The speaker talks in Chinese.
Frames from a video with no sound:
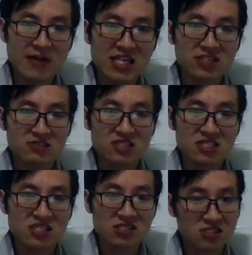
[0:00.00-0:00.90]
就自
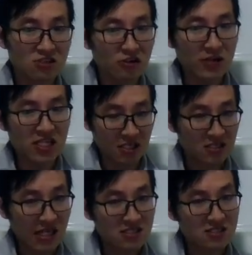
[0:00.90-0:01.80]
己就有问题，
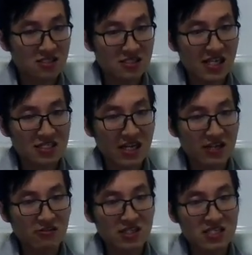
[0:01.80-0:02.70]
他自己内在
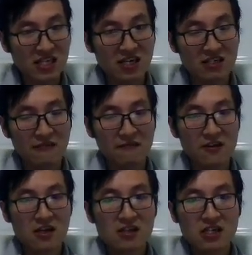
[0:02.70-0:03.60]
有一个邪恶的，
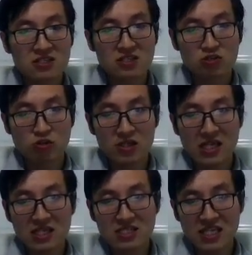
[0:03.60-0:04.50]
他是所以
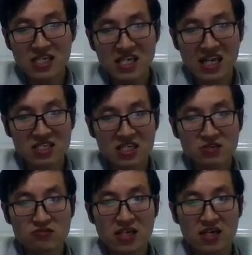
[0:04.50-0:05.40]
他才能衍生
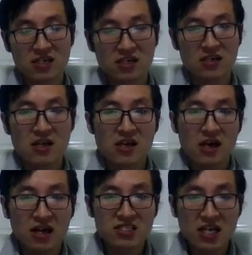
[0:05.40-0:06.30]
出这个恶。
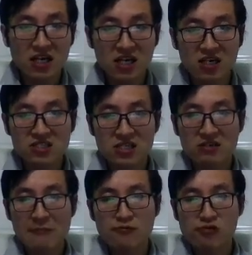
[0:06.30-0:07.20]
而这个恶只要它
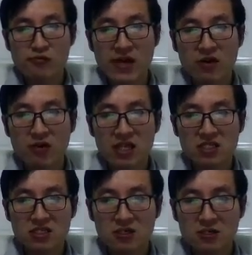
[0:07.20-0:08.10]
普遍化了之后，